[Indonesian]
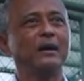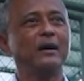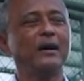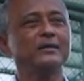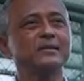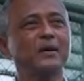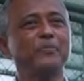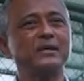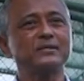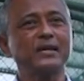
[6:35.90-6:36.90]
uh, ekstrak
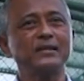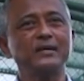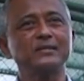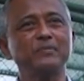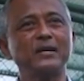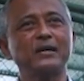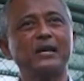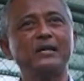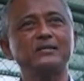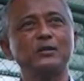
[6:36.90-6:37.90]
basket SMA
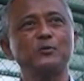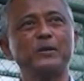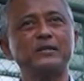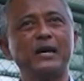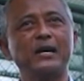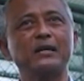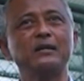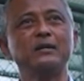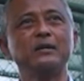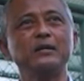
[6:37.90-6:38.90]
Negeri 1 Blitar
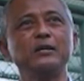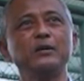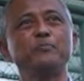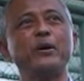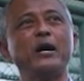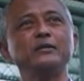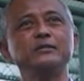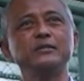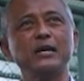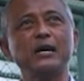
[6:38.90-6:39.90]
ini
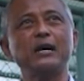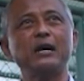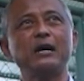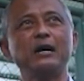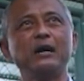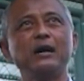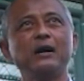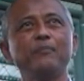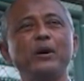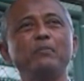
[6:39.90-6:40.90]
banyak
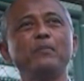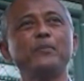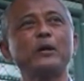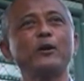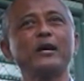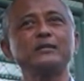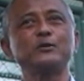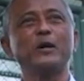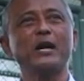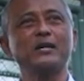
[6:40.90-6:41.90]
apa memperoleh
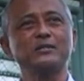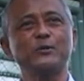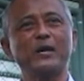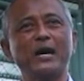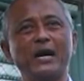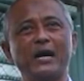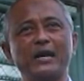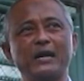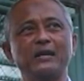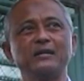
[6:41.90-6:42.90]
kejuaraan-kejuaraan.
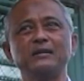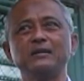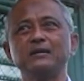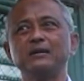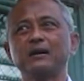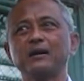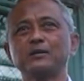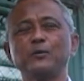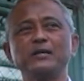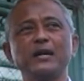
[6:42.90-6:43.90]

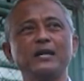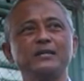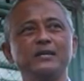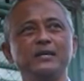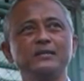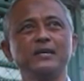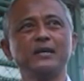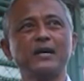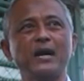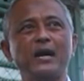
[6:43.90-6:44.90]
Kejuaraan di
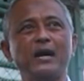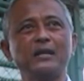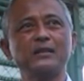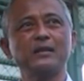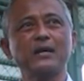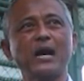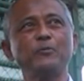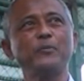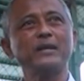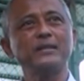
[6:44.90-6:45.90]
tingkat
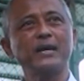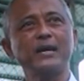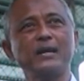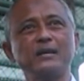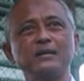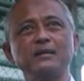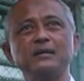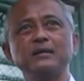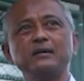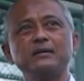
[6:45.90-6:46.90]
kabupaten,
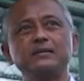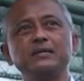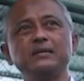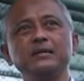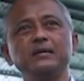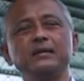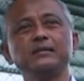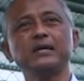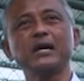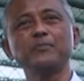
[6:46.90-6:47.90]
di
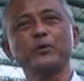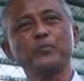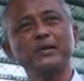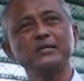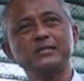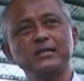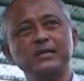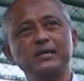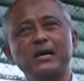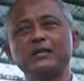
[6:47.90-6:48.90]
tingkat
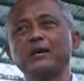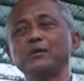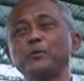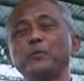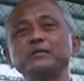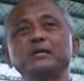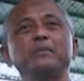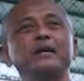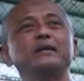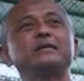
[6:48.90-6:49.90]
provinsi, ya, tingkat provinsi
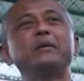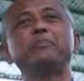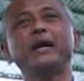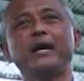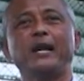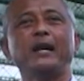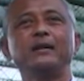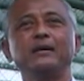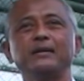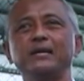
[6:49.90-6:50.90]
kemarin DBL.
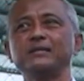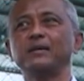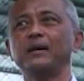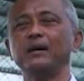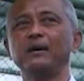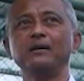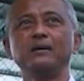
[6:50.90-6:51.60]
Di anak uh,